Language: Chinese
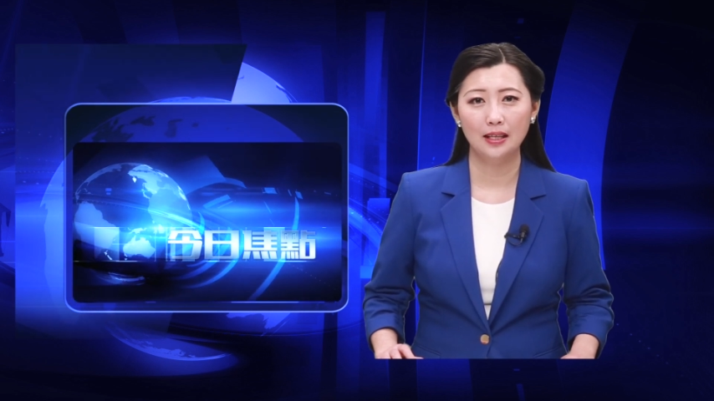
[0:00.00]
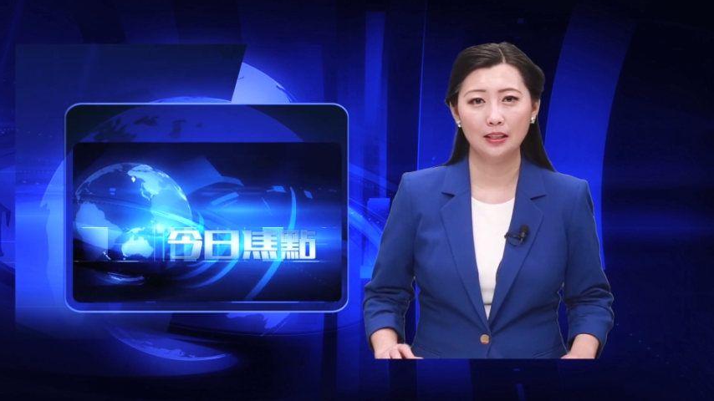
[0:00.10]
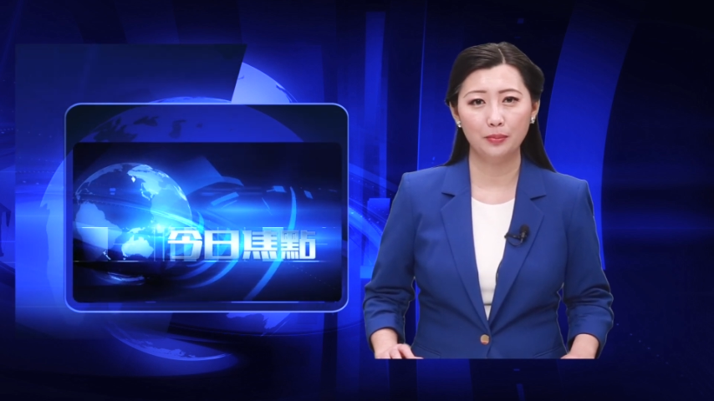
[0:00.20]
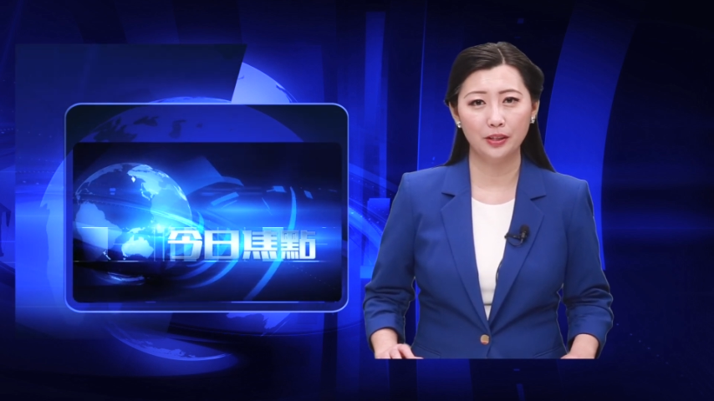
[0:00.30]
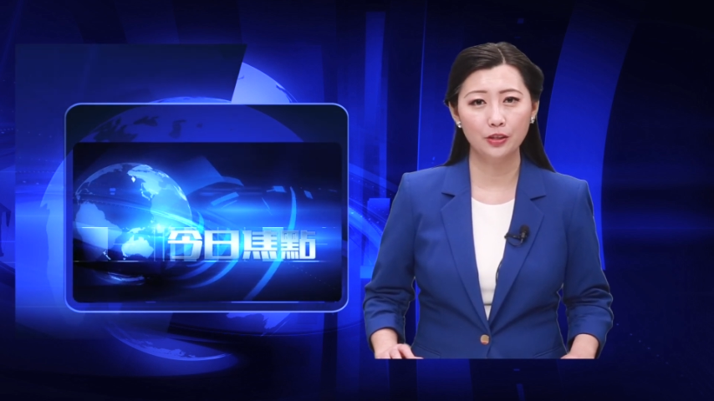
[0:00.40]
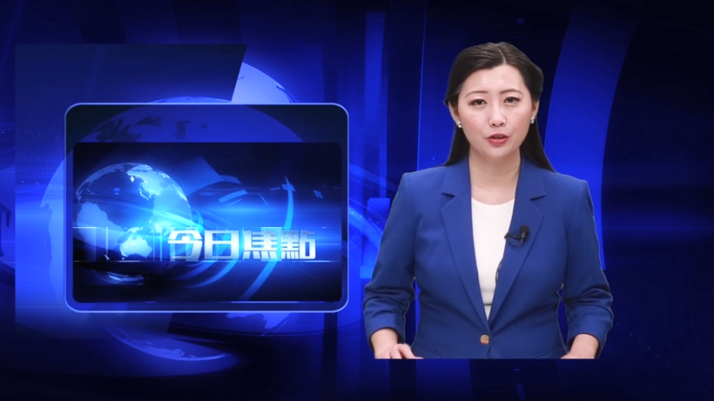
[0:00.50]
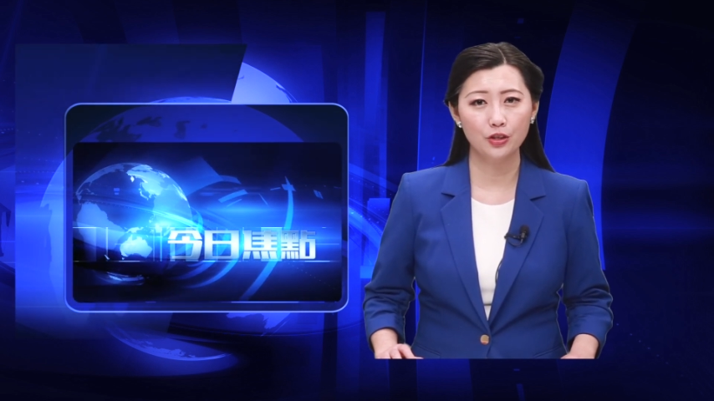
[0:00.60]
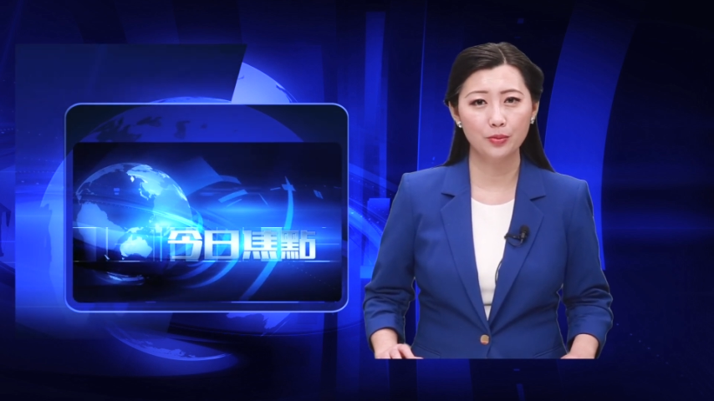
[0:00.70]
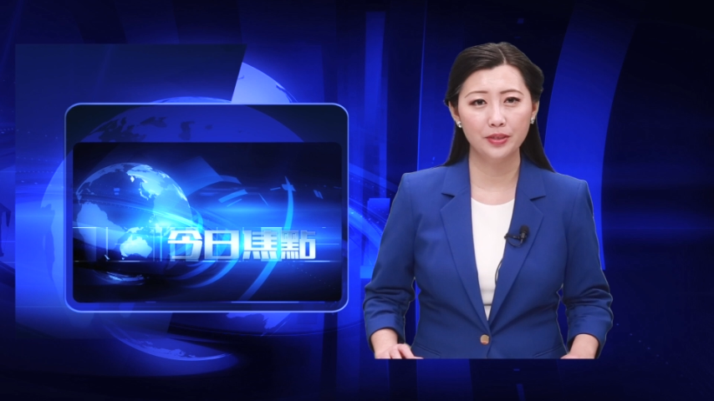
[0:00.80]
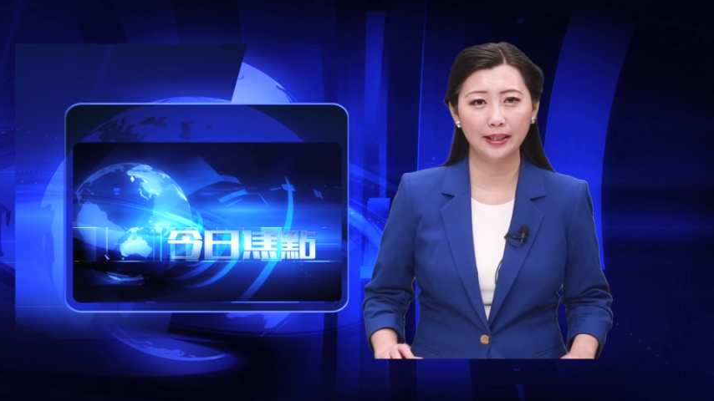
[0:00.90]
你平时
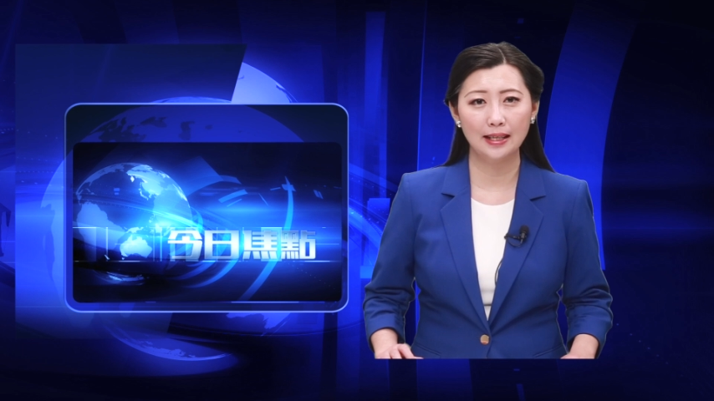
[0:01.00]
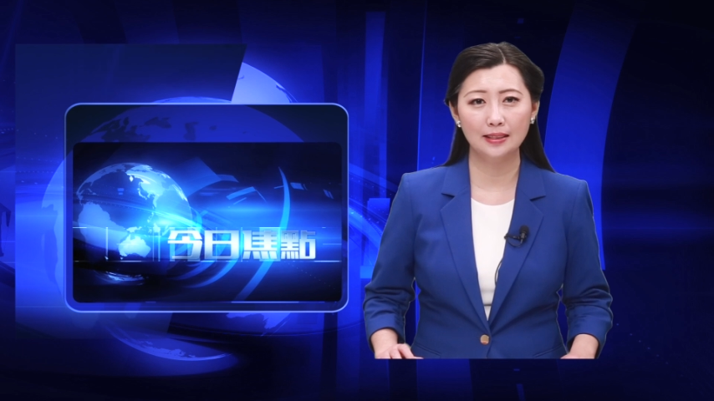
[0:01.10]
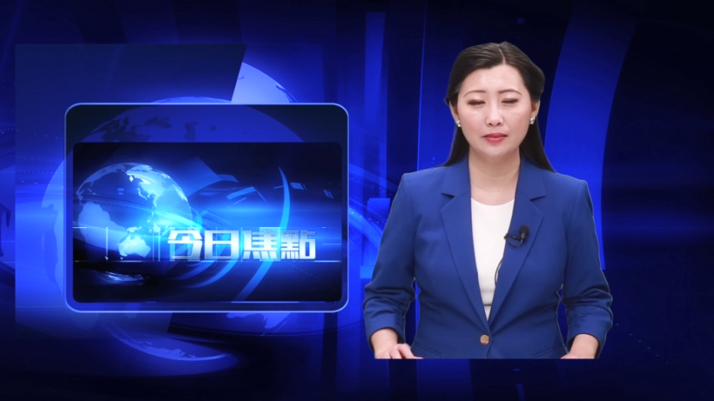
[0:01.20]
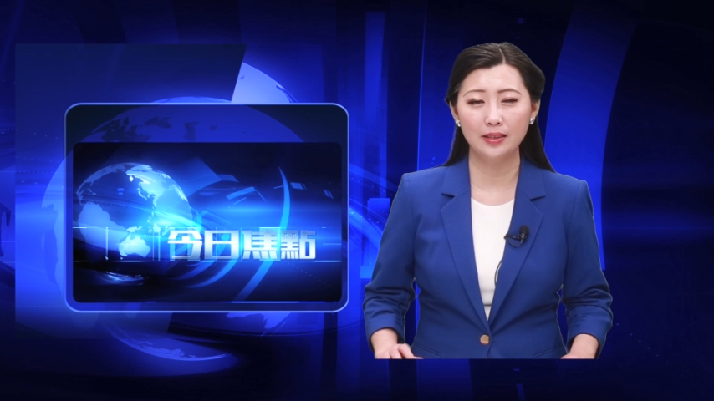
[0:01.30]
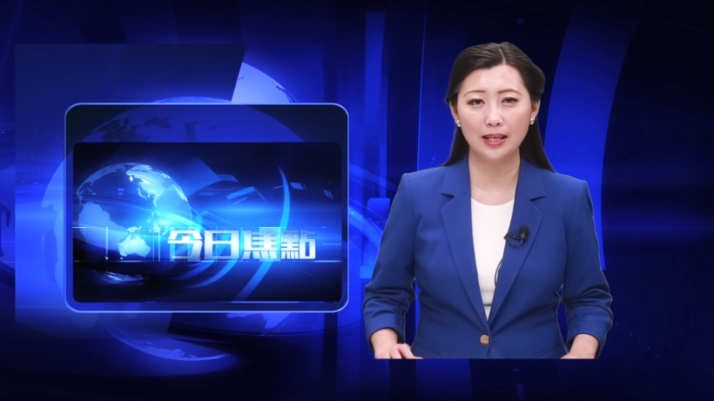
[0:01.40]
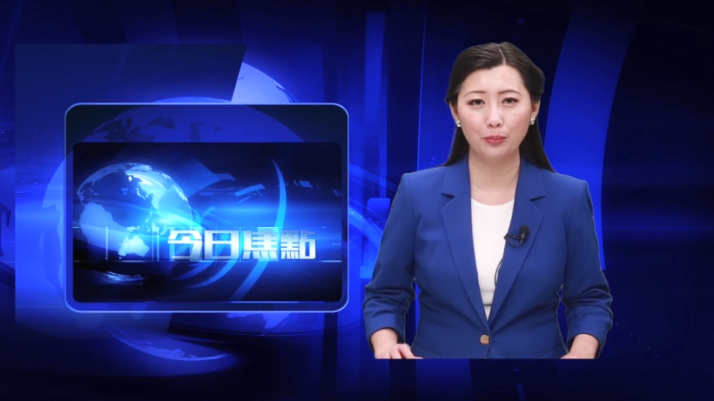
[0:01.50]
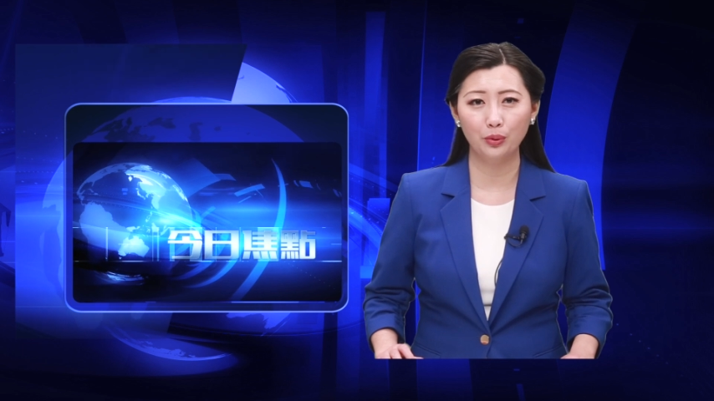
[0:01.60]
是不是看新闻联